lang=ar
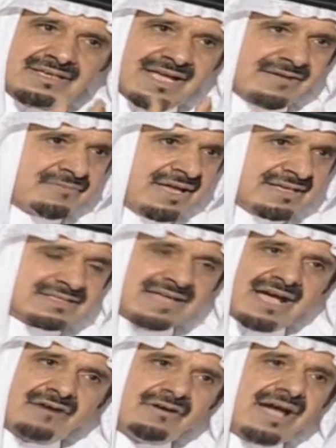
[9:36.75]
يابى
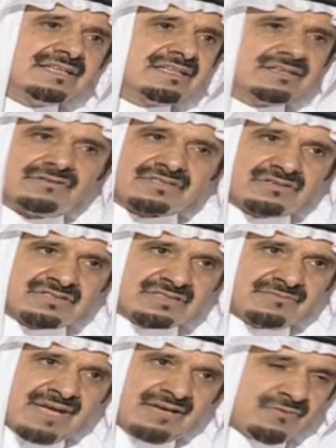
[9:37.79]
الانسان او عدد التواصل
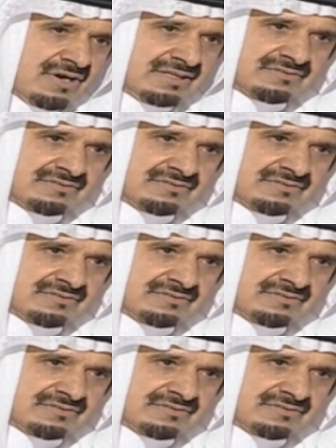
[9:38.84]
الاجتماعي مواقع